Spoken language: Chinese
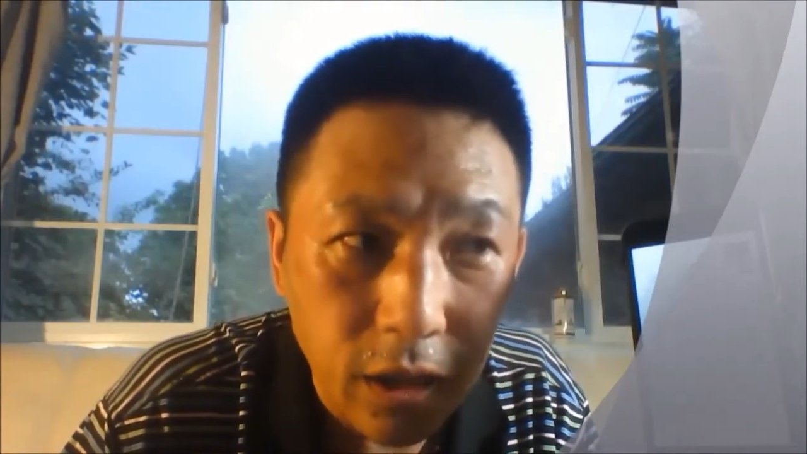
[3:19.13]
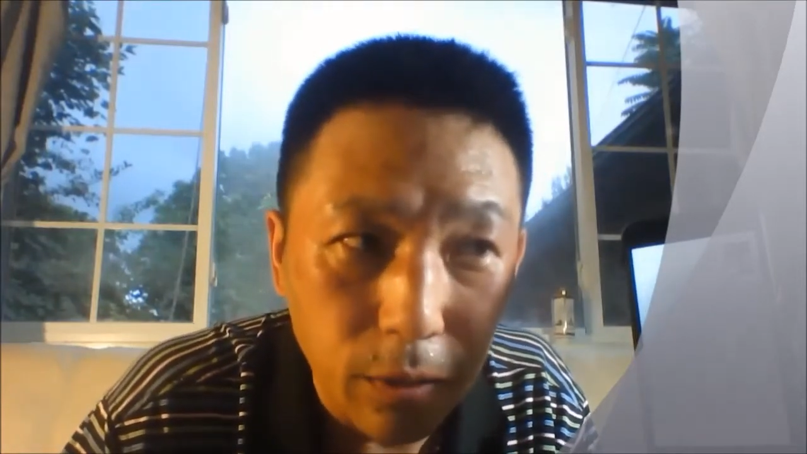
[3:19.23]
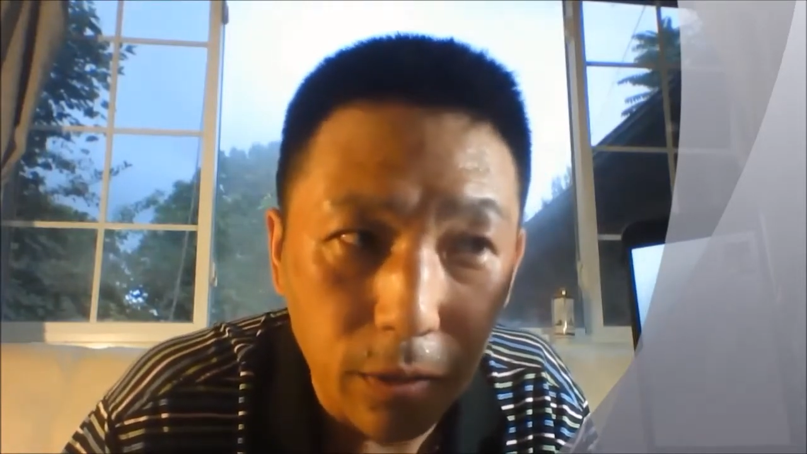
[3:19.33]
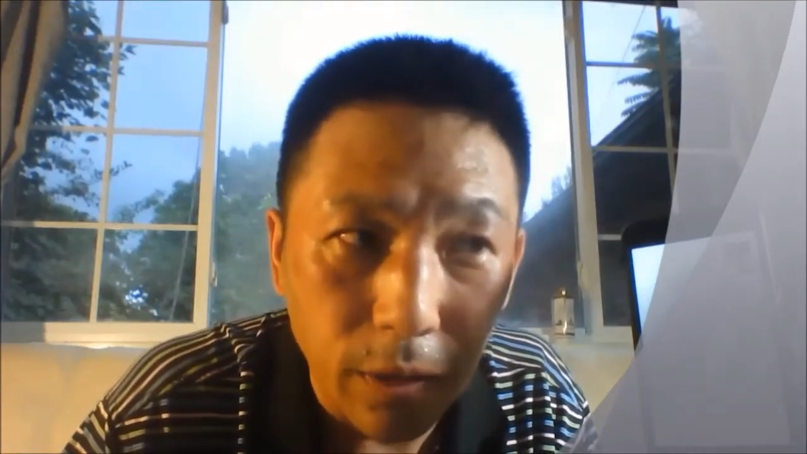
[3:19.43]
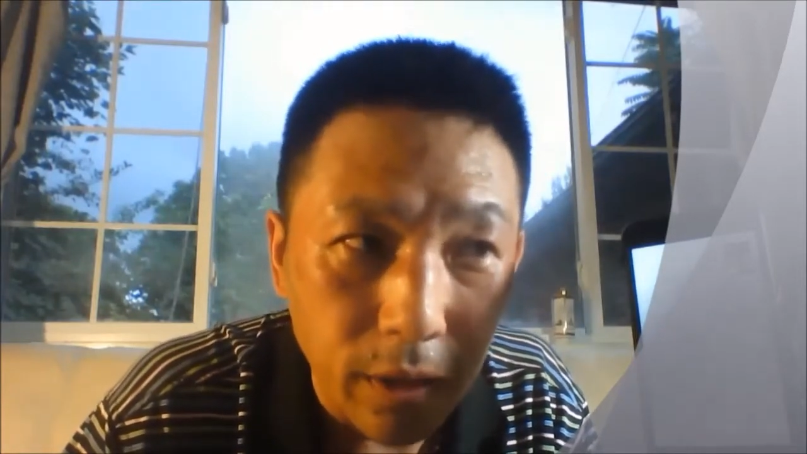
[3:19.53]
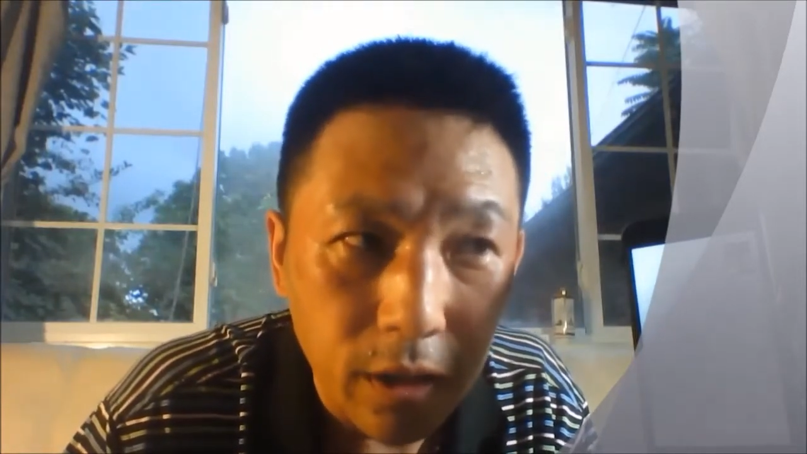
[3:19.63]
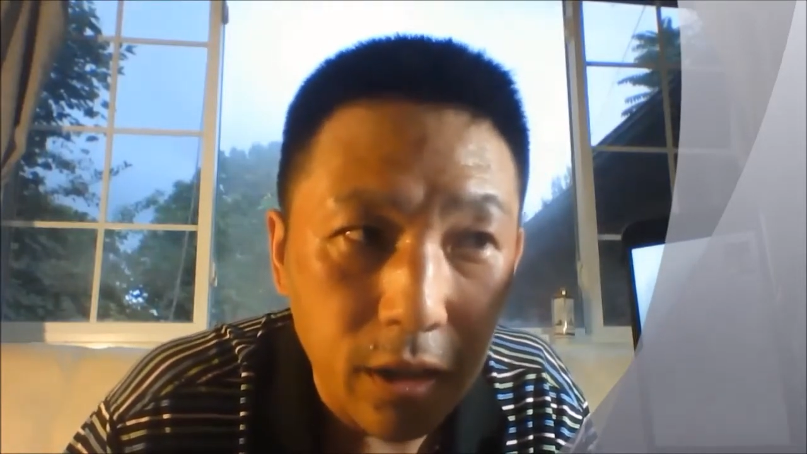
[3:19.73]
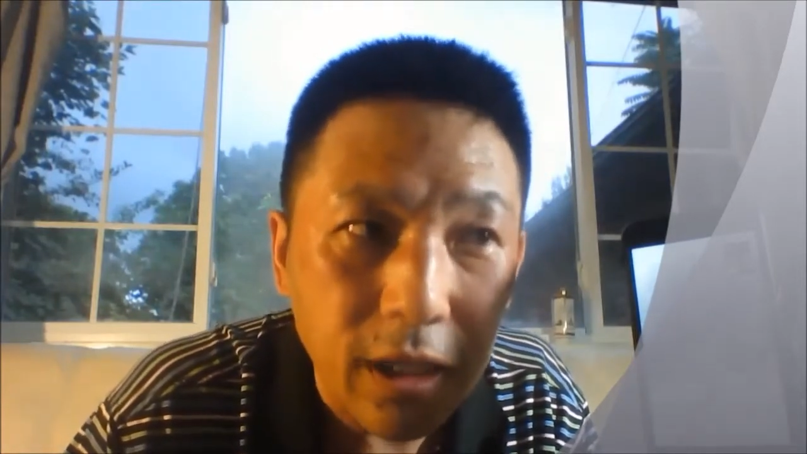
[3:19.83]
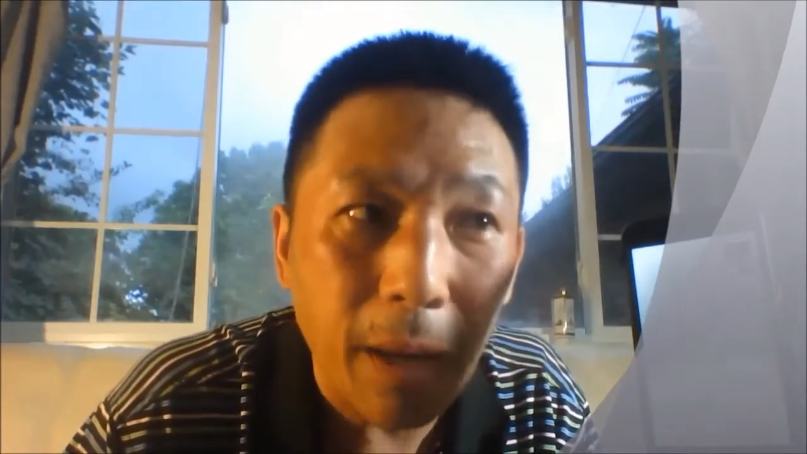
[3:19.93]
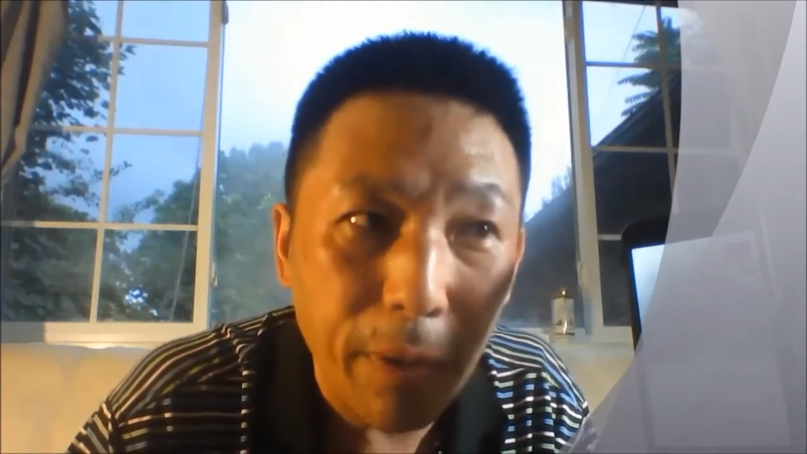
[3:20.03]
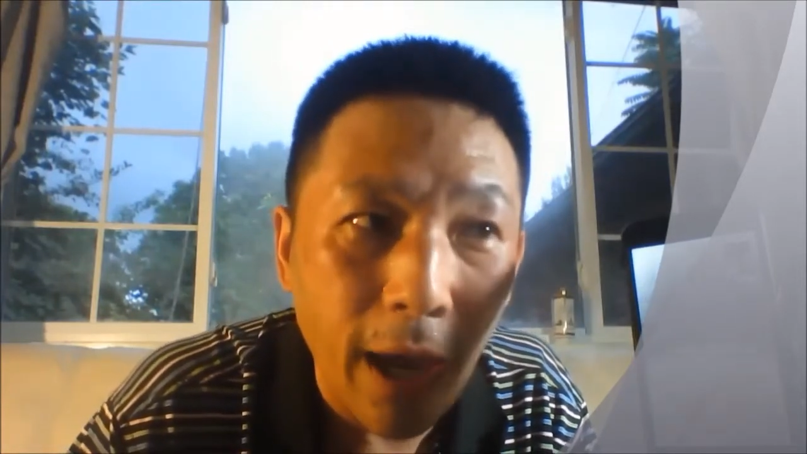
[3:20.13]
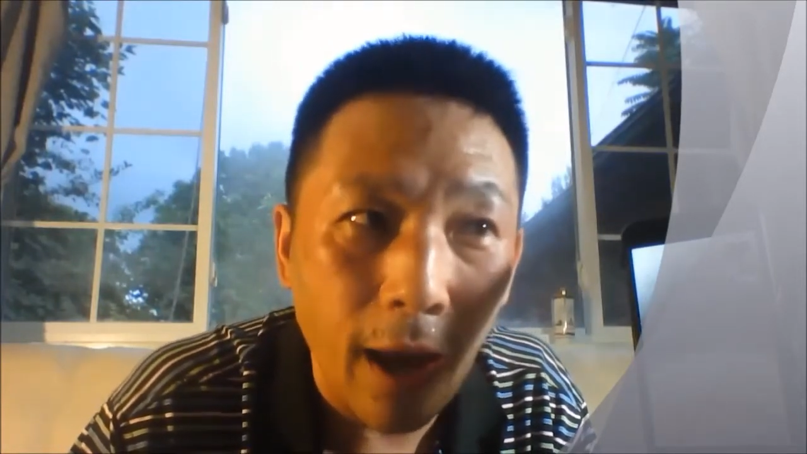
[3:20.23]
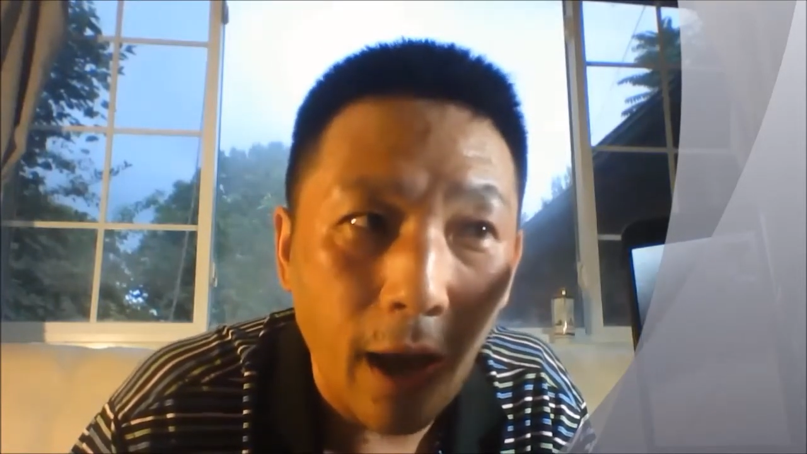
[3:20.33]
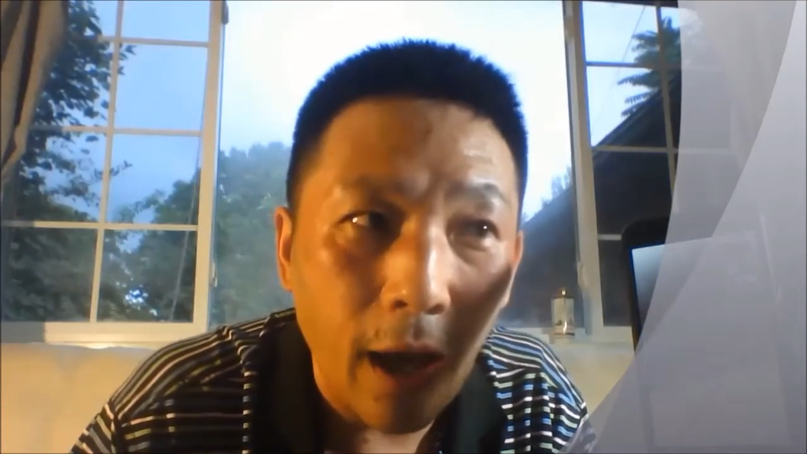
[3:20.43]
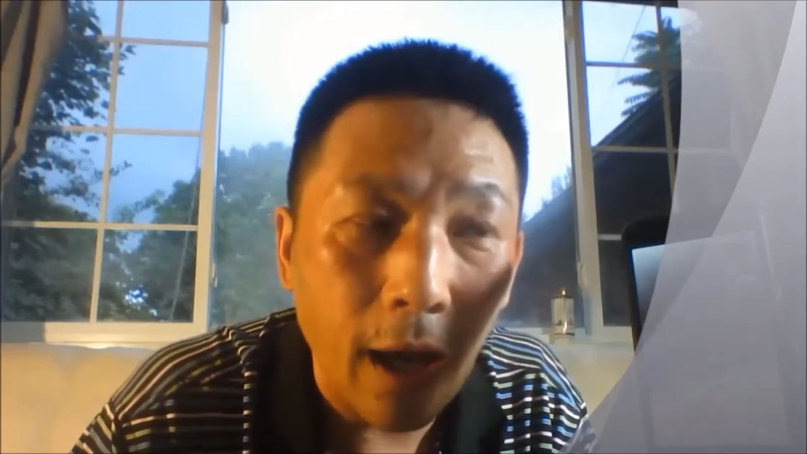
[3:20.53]
其中有一个是诈骗
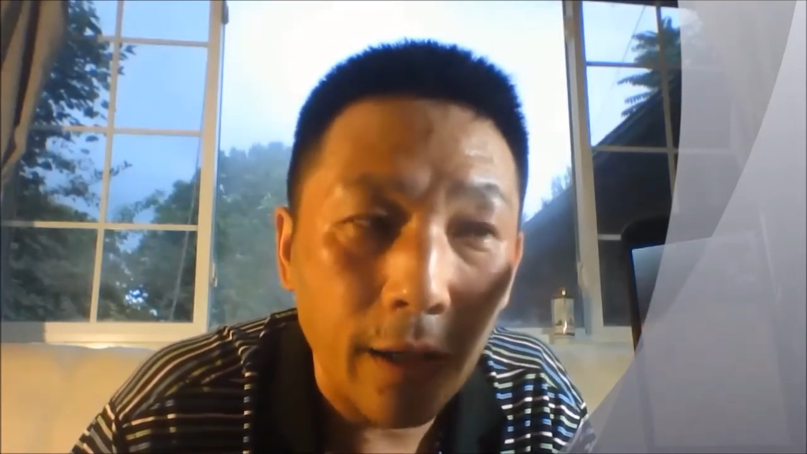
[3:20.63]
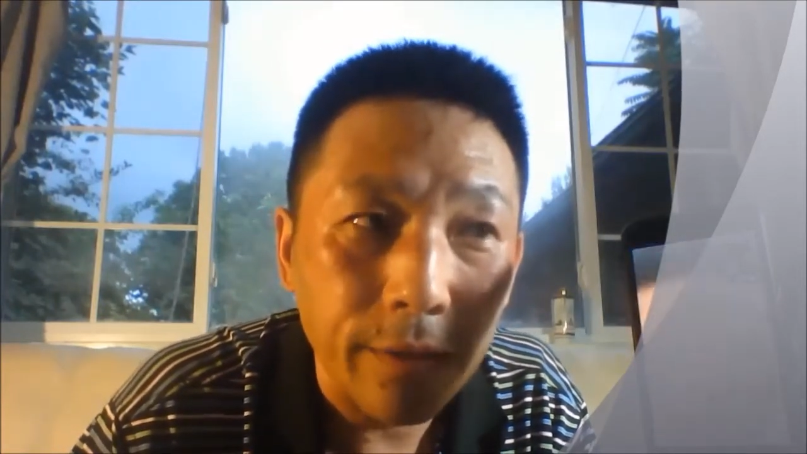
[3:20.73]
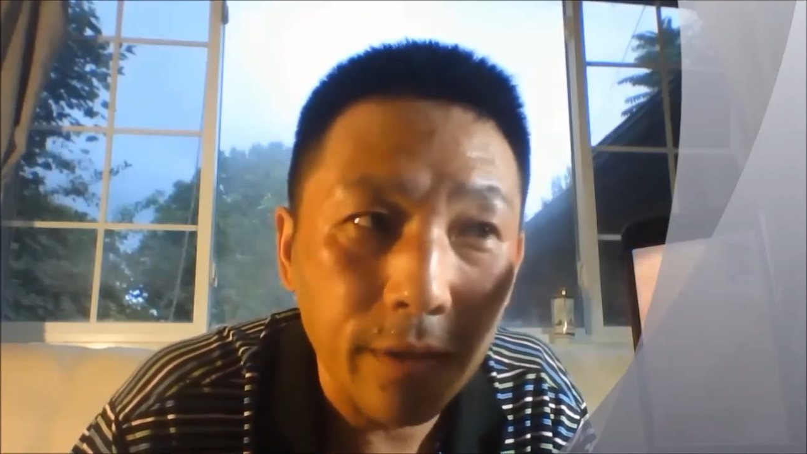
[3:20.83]
了哈。